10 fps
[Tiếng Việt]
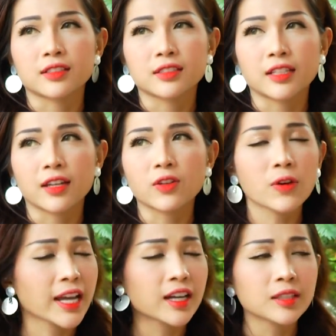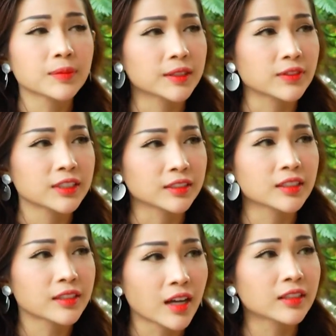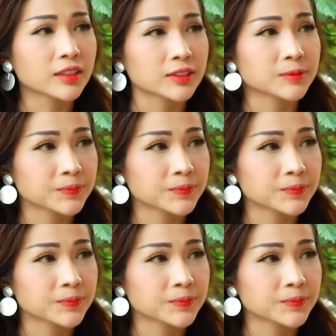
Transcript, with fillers: sẽ cố gắng hết mình với những thứ đó thôi